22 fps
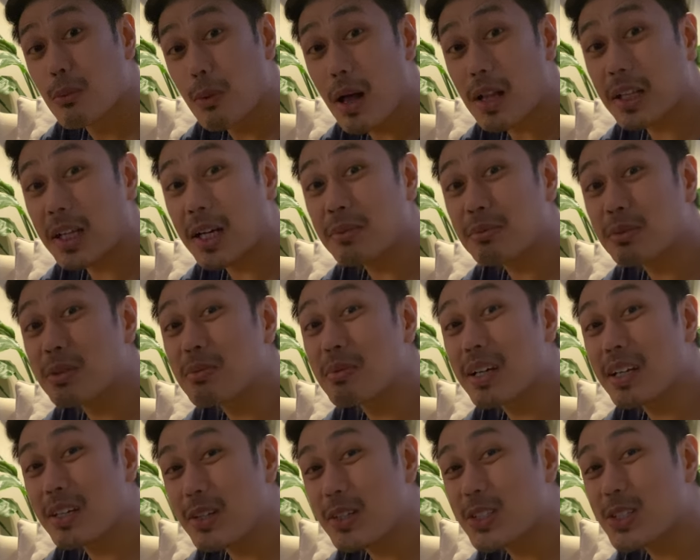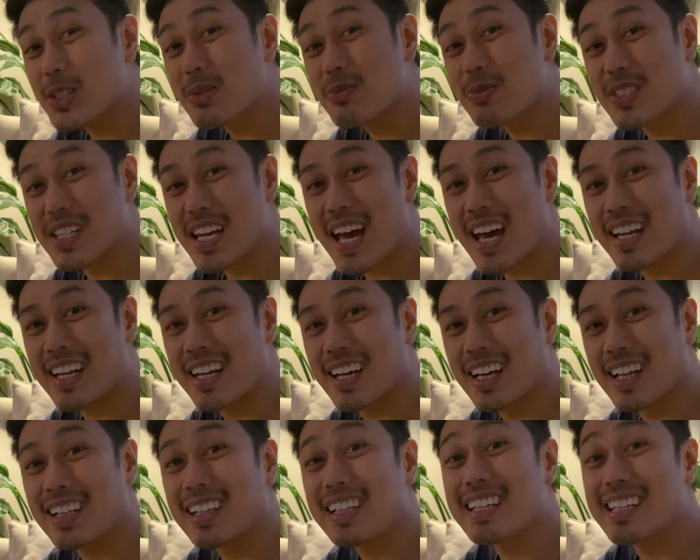Welcome to my YouTube
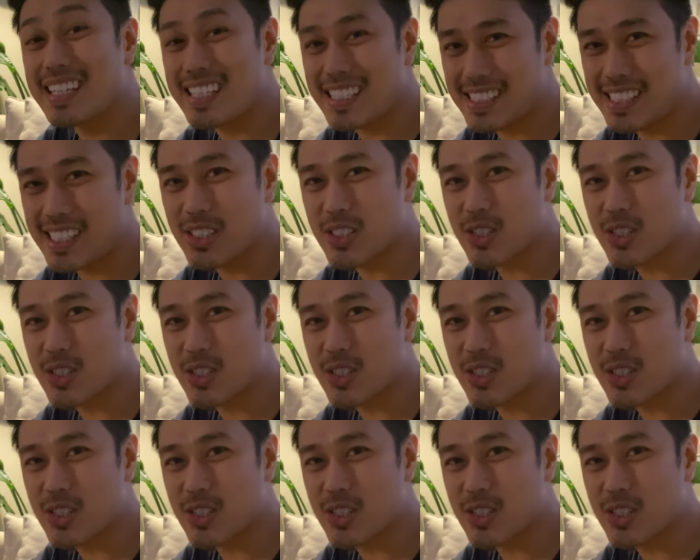channel, Easy